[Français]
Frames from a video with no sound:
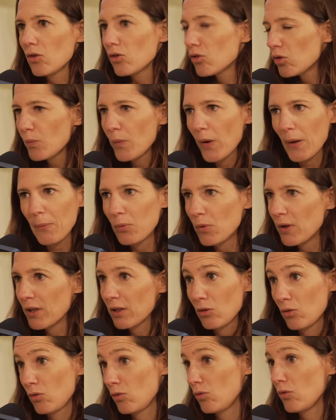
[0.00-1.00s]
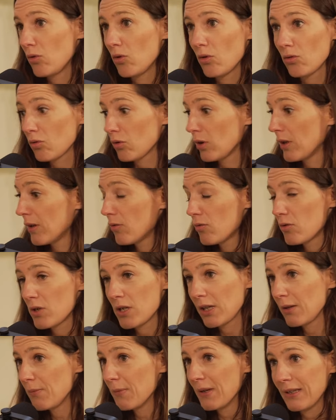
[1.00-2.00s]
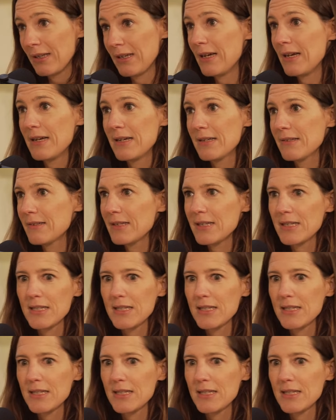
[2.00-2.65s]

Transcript: super pointus sur les sujets qui m'intéressent